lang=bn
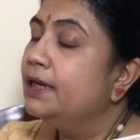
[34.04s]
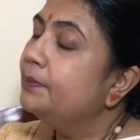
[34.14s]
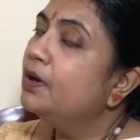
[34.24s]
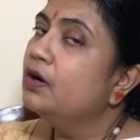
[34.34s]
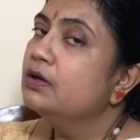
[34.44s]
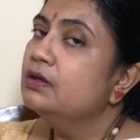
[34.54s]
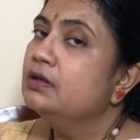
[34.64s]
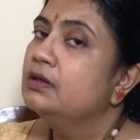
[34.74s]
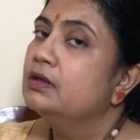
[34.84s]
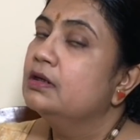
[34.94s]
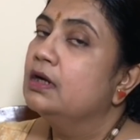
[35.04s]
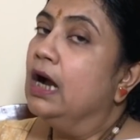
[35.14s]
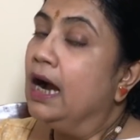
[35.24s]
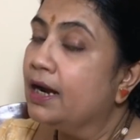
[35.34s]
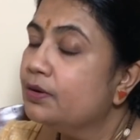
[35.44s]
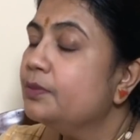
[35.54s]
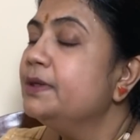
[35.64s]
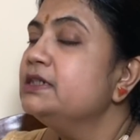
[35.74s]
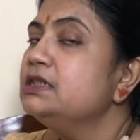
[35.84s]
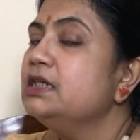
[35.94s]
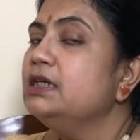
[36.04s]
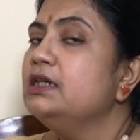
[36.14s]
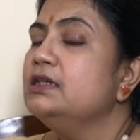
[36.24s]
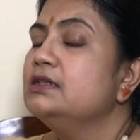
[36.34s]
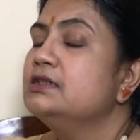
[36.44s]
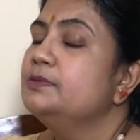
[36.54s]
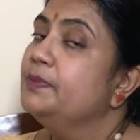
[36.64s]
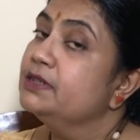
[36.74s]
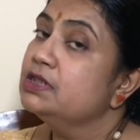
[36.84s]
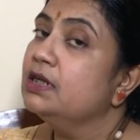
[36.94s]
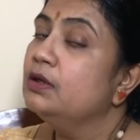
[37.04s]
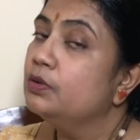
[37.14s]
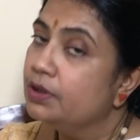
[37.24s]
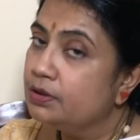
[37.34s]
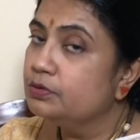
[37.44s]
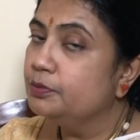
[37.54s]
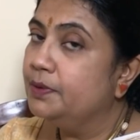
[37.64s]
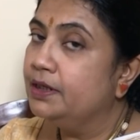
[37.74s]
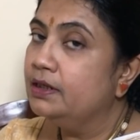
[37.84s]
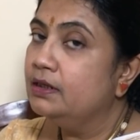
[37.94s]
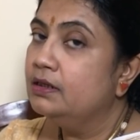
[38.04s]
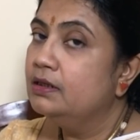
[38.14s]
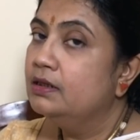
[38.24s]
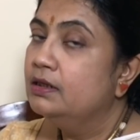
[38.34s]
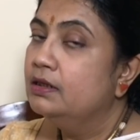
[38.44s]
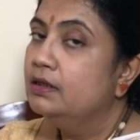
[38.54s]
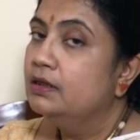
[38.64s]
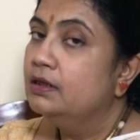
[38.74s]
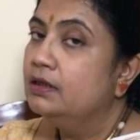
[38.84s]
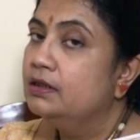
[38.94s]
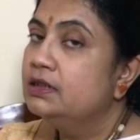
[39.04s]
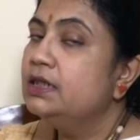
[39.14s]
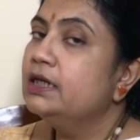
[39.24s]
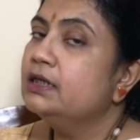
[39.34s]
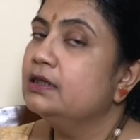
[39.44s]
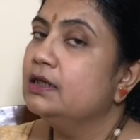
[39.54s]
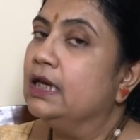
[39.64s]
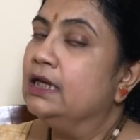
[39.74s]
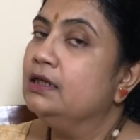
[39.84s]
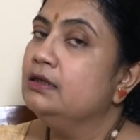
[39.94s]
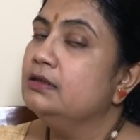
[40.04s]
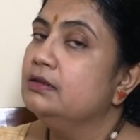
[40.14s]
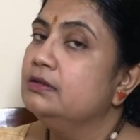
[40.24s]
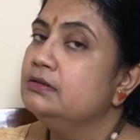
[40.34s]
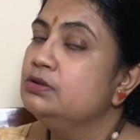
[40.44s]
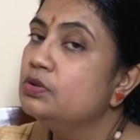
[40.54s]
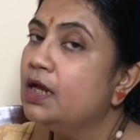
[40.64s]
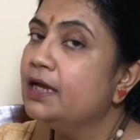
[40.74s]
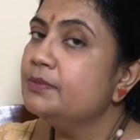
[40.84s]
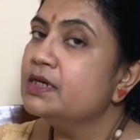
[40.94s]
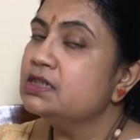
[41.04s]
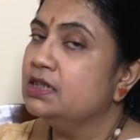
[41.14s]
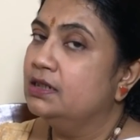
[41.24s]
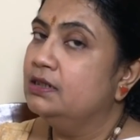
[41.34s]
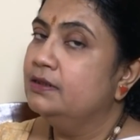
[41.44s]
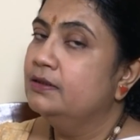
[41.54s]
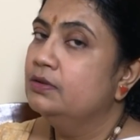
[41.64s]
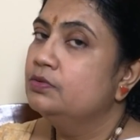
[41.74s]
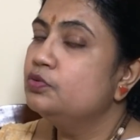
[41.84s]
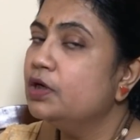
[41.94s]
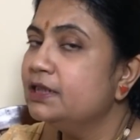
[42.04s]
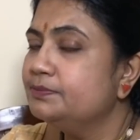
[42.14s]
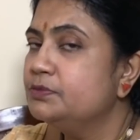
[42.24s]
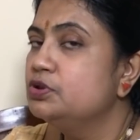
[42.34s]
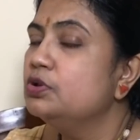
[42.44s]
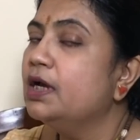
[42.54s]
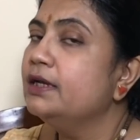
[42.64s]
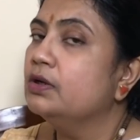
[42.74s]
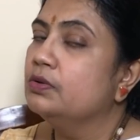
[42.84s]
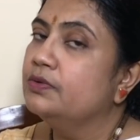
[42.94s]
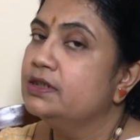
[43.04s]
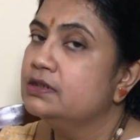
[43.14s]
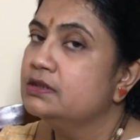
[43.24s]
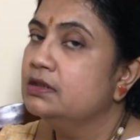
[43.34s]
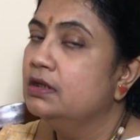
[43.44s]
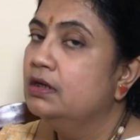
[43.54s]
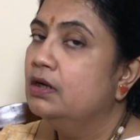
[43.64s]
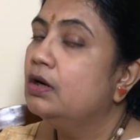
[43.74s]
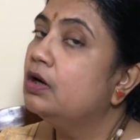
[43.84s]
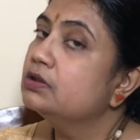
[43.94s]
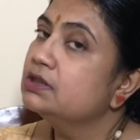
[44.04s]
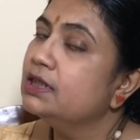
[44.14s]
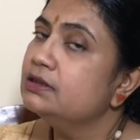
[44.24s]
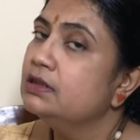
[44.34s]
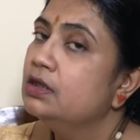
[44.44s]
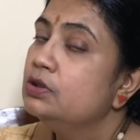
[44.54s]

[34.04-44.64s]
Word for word: এবং আরও বেশি স্পেশাল হয়ে উঠবে ঠিক এই জুলাই মাসের টুয়েলভ জুলাই অনওয়ার্ডস অর্থাৎ